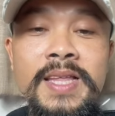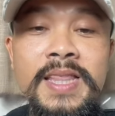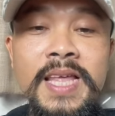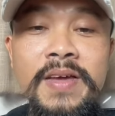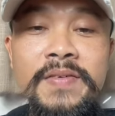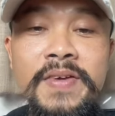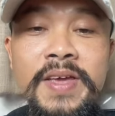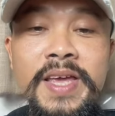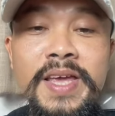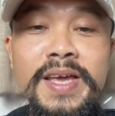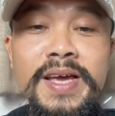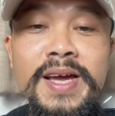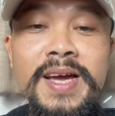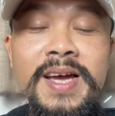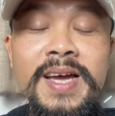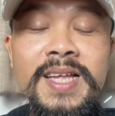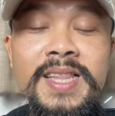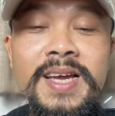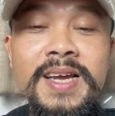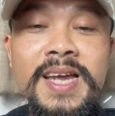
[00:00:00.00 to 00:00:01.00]
Tại vì
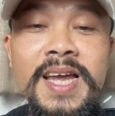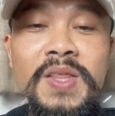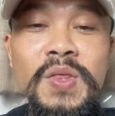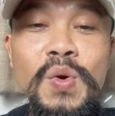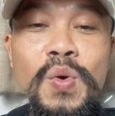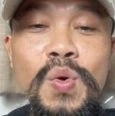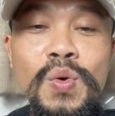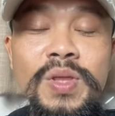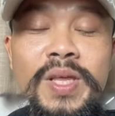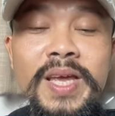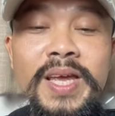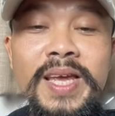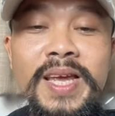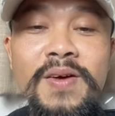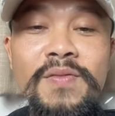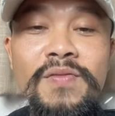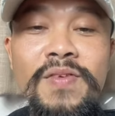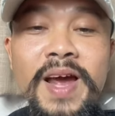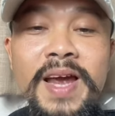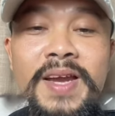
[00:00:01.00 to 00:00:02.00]
à, thật ra thuốc thì
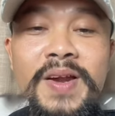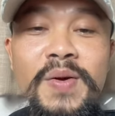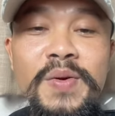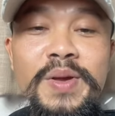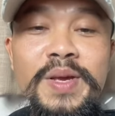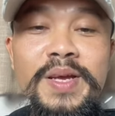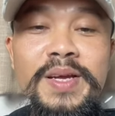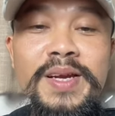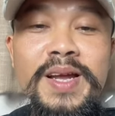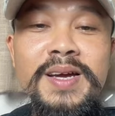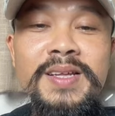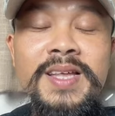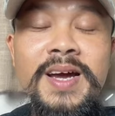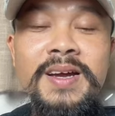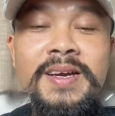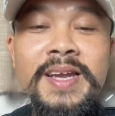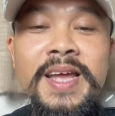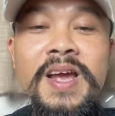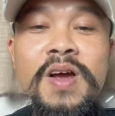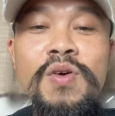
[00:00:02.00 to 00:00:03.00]
không phải nói đơn
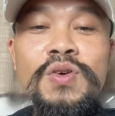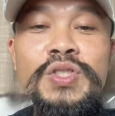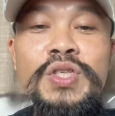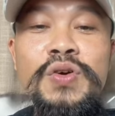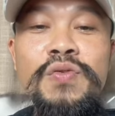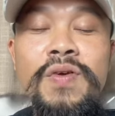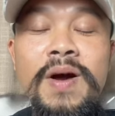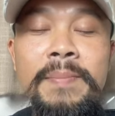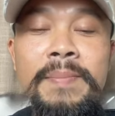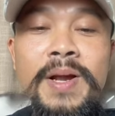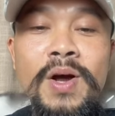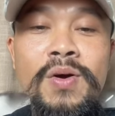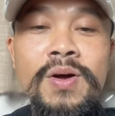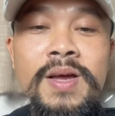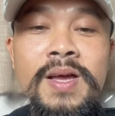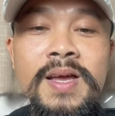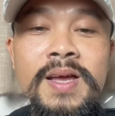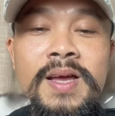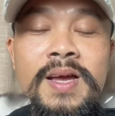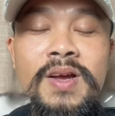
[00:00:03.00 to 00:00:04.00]
thuần để gọi siêu phẩm đâu.
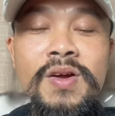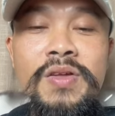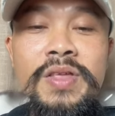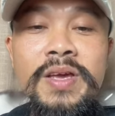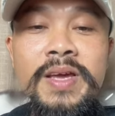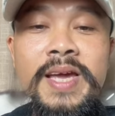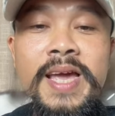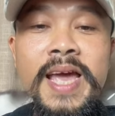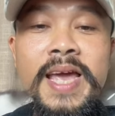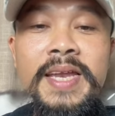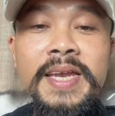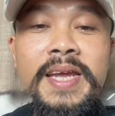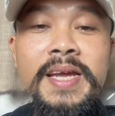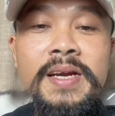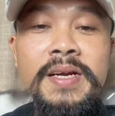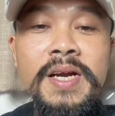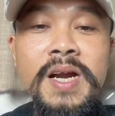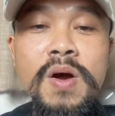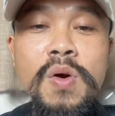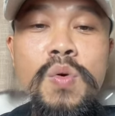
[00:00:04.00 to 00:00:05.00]
Có những cái
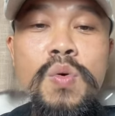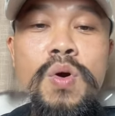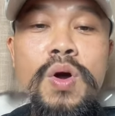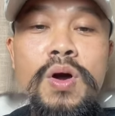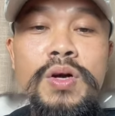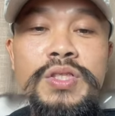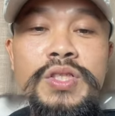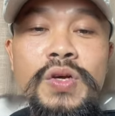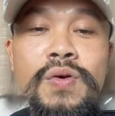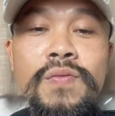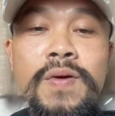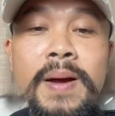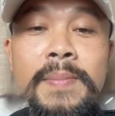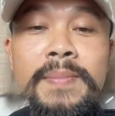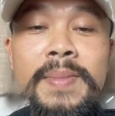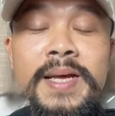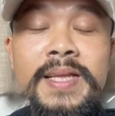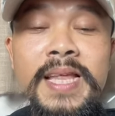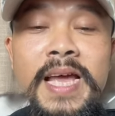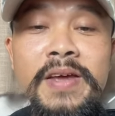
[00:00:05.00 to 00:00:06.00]
Điền Râu gọi siêu
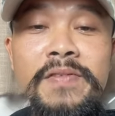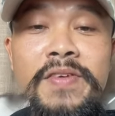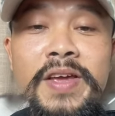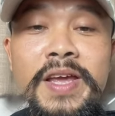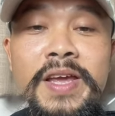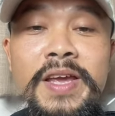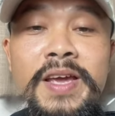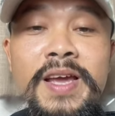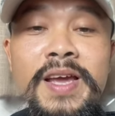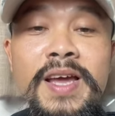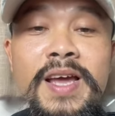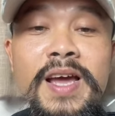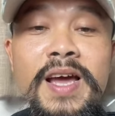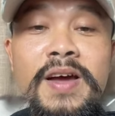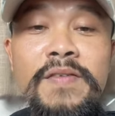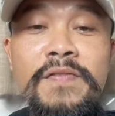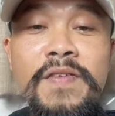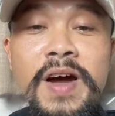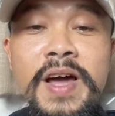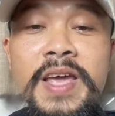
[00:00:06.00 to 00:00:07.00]
phẩm là tại vì
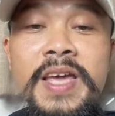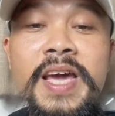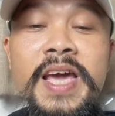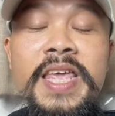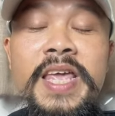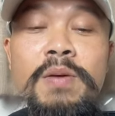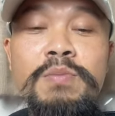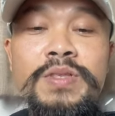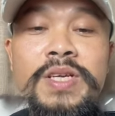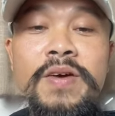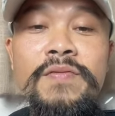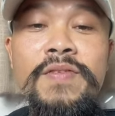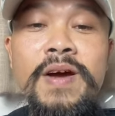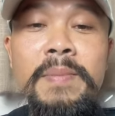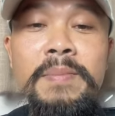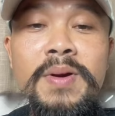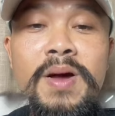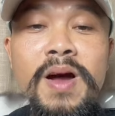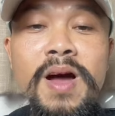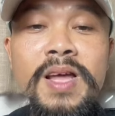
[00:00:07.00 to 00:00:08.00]
à, với cái dòng sản
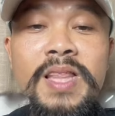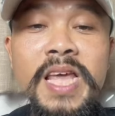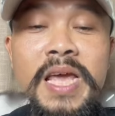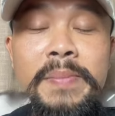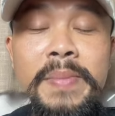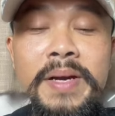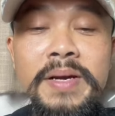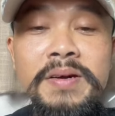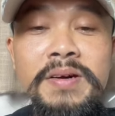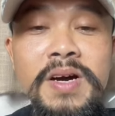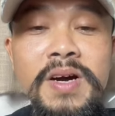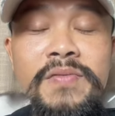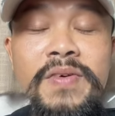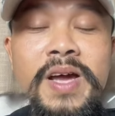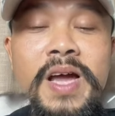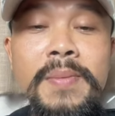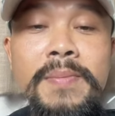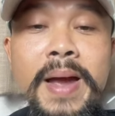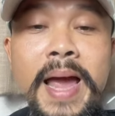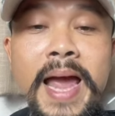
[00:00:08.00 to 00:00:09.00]
phẩm đó thì mình hứa
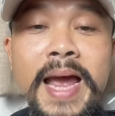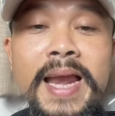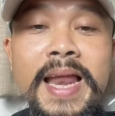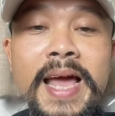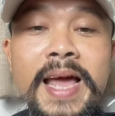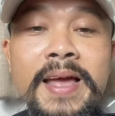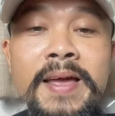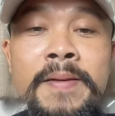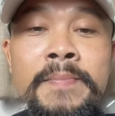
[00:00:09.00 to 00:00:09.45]
với các bạn là